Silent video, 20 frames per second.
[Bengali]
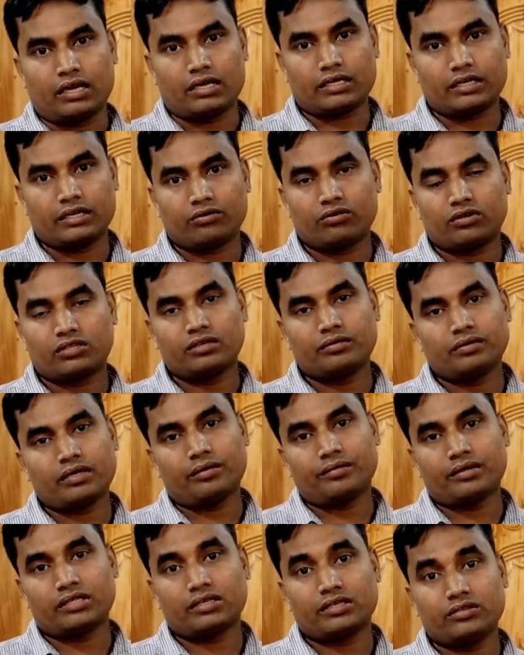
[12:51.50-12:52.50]
আর একটা কথা ভাই
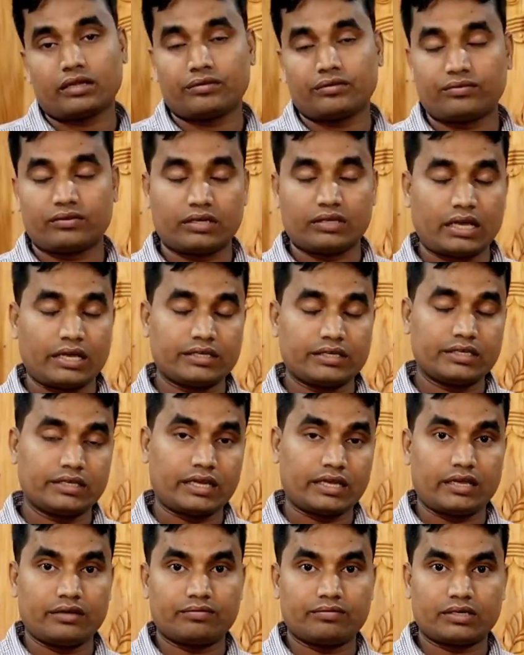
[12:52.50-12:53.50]
আমাদের কিন্তু নাইনটি
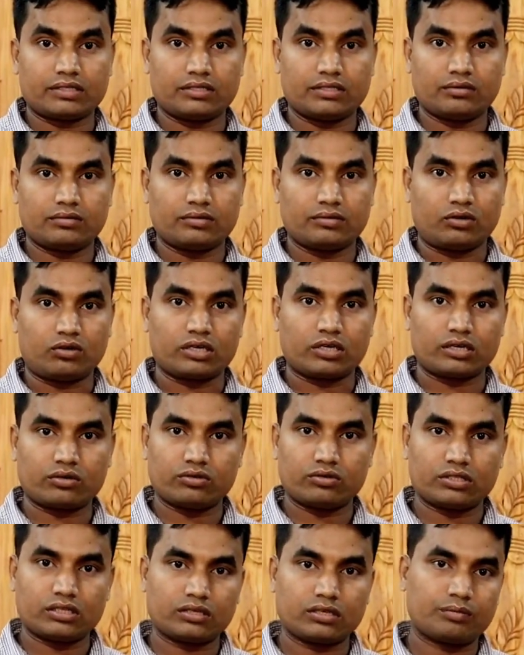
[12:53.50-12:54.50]
নাইন পার্সেন্ট অর্ডার
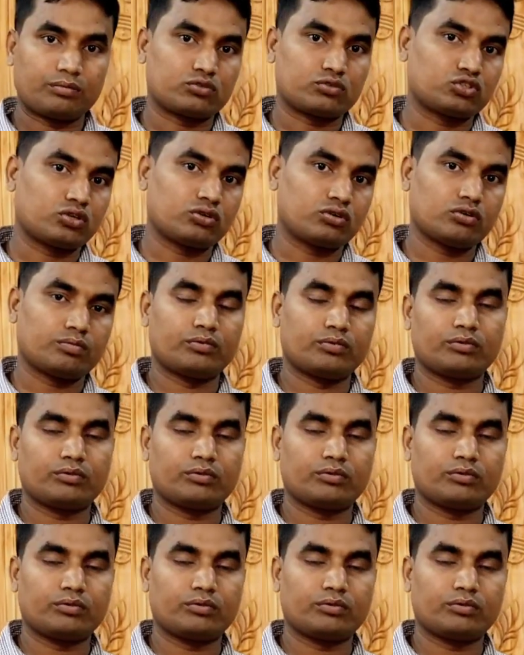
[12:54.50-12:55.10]
করে থাকে সকল